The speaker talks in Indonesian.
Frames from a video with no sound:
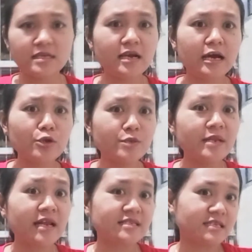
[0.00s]
kalau
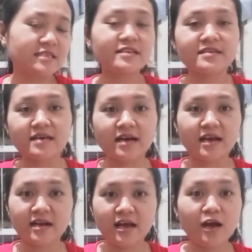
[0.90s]
dibilang cacingan enggak
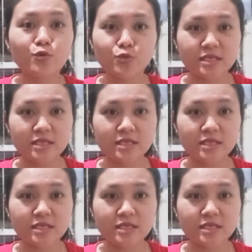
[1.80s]
karena aku